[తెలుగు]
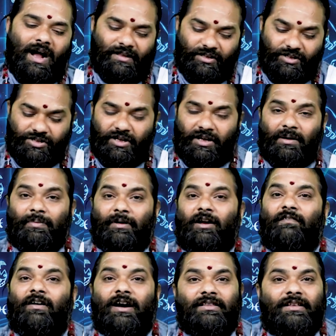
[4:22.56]
అది
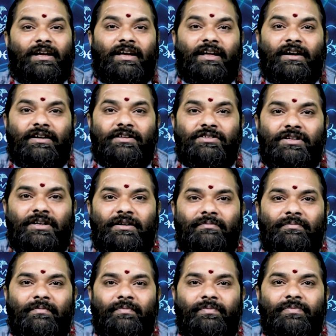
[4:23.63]
చిన్నపిల్లవాడి దగ్గర నుంచి
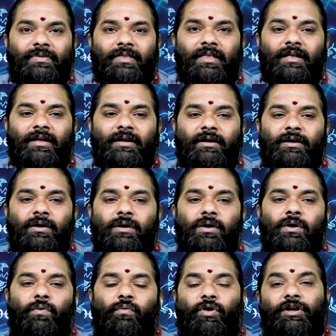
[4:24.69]

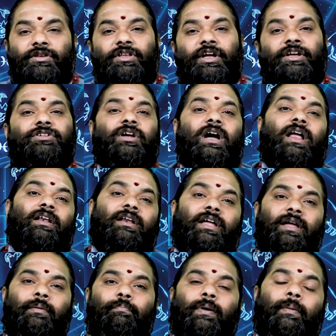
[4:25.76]
ఒక
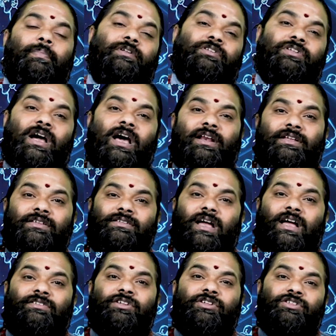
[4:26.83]
దేశాన్ని ప్రపంచాన్ని
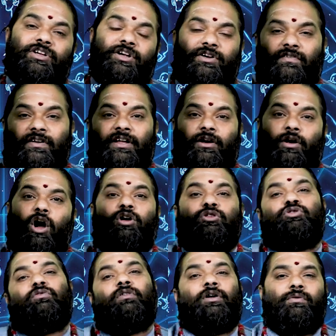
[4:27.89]
శాసించేటువంటి
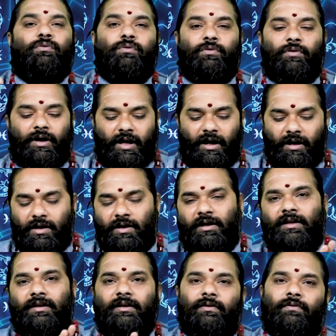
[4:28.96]
రాజు వరకు కూడా
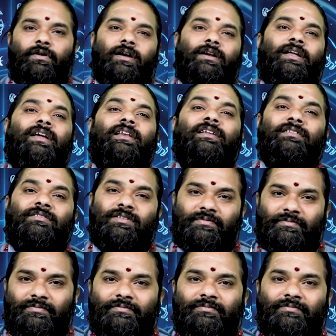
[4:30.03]
ఒకటే నీతి